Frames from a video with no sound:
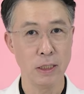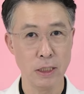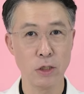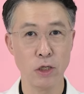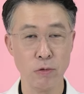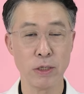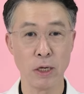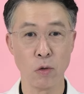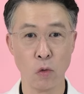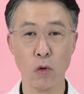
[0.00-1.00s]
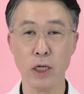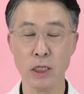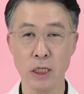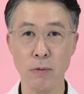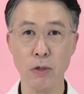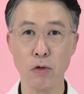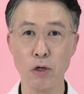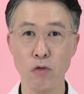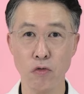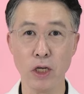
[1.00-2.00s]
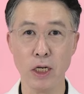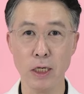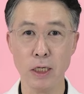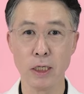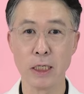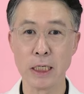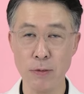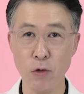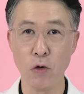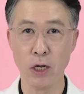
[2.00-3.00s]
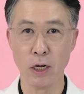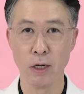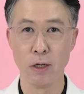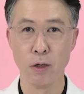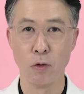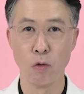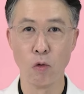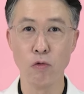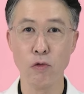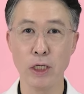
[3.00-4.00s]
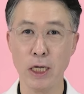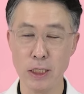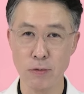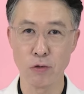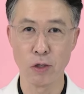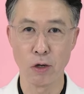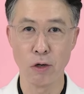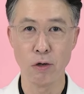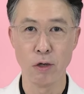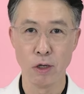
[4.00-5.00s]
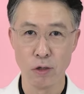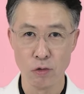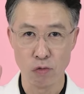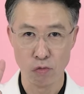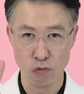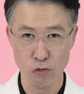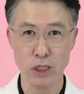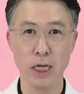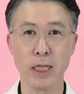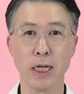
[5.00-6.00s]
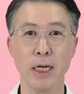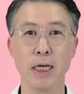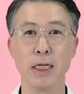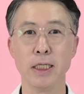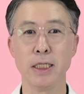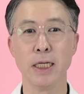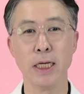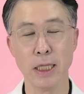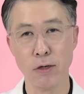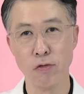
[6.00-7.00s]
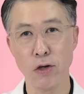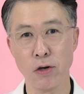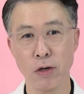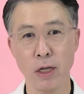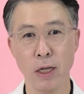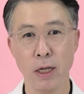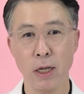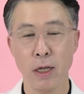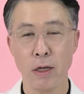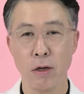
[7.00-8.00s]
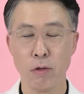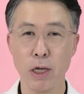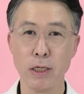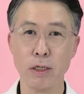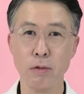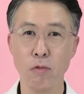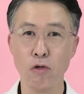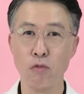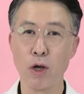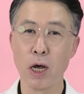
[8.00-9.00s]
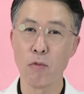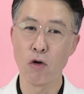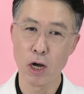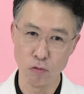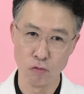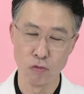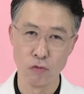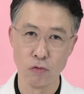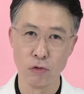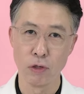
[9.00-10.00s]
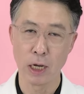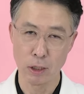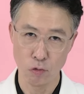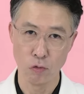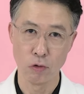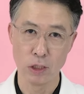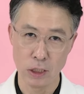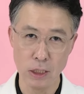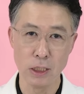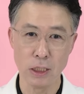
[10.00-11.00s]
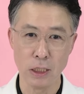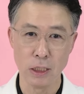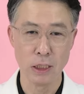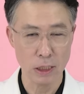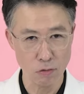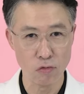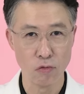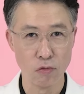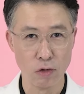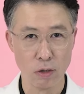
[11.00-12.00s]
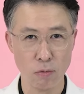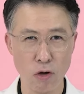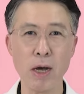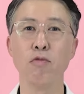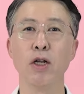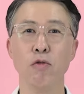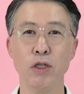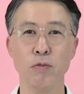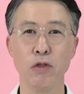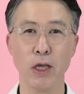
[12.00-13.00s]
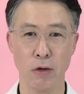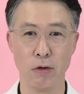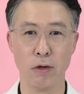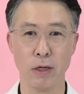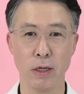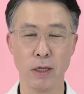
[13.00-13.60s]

2024년 올해 12월 6일 금요일 오후 3시부터 2시간가량 진행이 되고요 어, 대상은 뭐 유방암 환우, 가족, 친지, 친구 뭐 아무나 오시면 돼요